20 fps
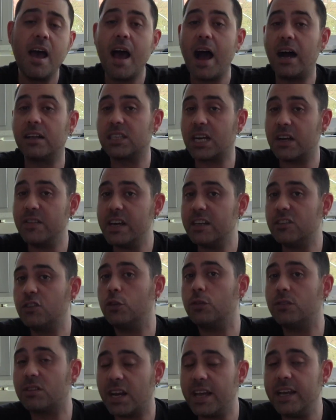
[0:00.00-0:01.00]

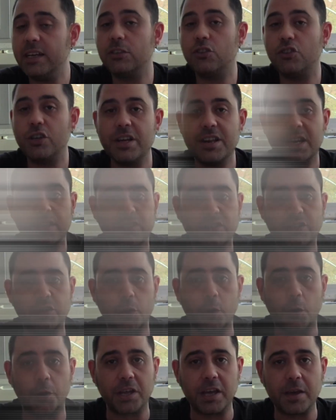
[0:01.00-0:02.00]
attraverso tre
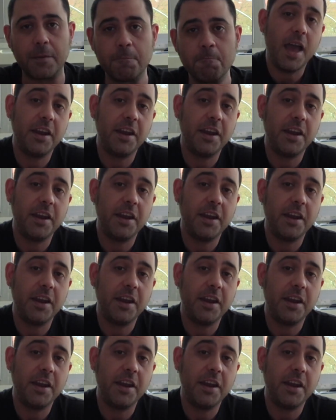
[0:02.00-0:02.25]
generazioni.